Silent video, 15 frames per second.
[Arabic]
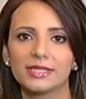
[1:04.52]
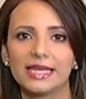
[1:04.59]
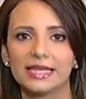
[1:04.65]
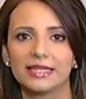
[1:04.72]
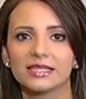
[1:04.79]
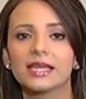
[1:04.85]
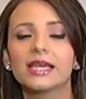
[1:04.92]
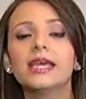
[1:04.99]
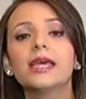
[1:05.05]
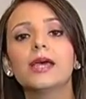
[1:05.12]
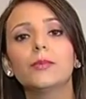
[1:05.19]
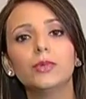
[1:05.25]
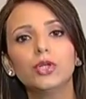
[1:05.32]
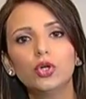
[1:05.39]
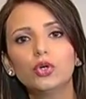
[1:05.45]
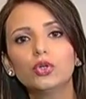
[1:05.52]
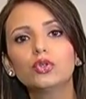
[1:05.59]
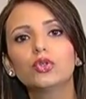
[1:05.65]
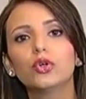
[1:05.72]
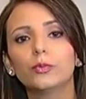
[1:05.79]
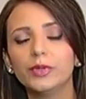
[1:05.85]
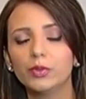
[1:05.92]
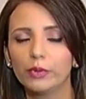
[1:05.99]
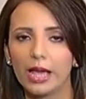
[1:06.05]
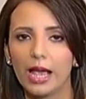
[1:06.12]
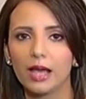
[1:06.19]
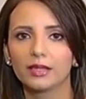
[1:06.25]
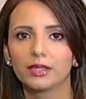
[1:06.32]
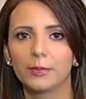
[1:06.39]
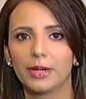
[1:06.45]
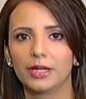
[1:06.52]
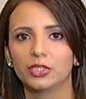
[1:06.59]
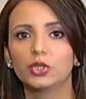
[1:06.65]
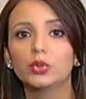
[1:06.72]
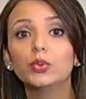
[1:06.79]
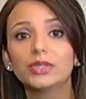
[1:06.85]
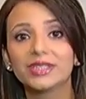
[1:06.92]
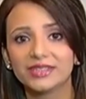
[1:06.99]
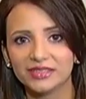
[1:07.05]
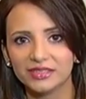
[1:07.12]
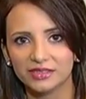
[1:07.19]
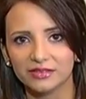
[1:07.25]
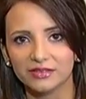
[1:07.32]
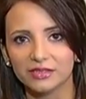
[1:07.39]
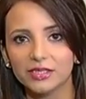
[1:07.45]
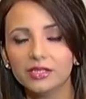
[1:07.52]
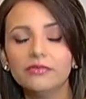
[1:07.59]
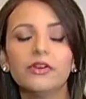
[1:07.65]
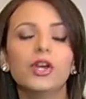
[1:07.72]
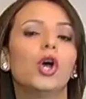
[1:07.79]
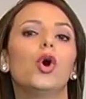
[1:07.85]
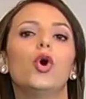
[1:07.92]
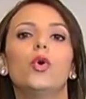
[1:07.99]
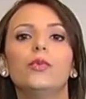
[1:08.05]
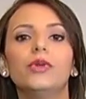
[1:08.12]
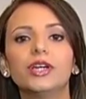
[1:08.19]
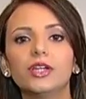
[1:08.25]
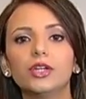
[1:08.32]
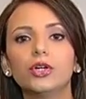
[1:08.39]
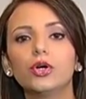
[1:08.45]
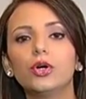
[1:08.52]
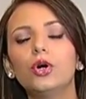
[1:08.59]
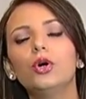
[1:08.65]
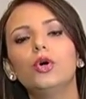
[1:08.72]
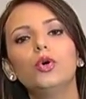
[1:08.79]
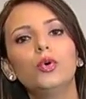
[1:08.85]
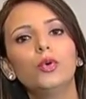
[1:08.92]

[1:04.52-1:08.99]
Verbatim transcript: زيت بنحطه بوعاء طبعا يكون كتير نظيف وبنغلقه